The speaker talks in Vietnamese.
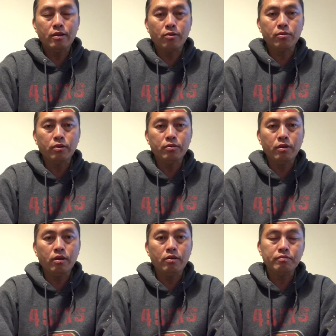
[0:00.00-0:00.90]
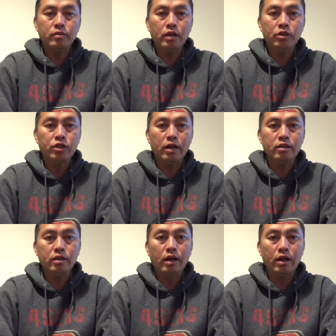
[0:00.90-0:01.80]
thì cậu cũng tôi nhá để này trái
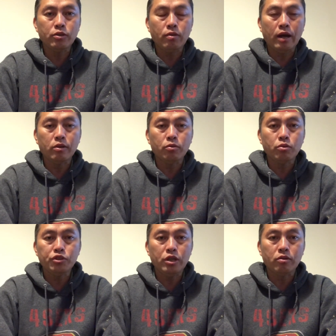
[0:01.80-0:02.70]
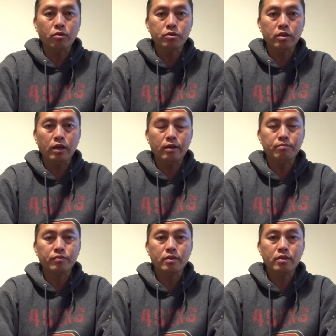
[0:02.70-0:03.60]
này riêng ai trong ngàn đồng tuần chia tổ sư chế
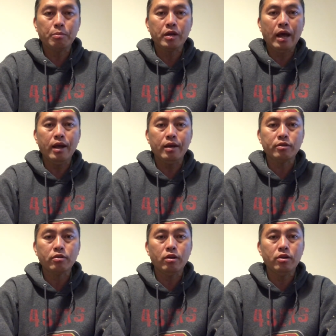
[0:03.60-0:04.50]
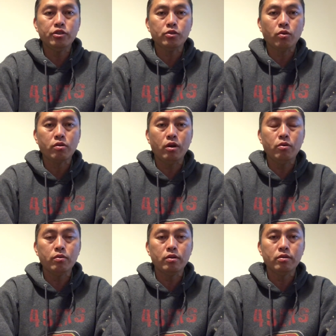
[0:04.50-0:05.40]
thì mình đã thật cơ lỡ chỉ số cơ
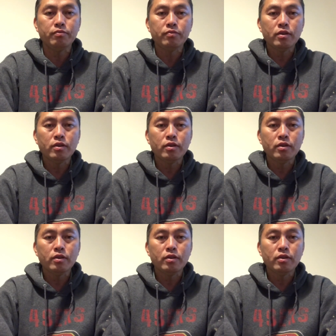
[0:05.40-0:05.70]
u nữa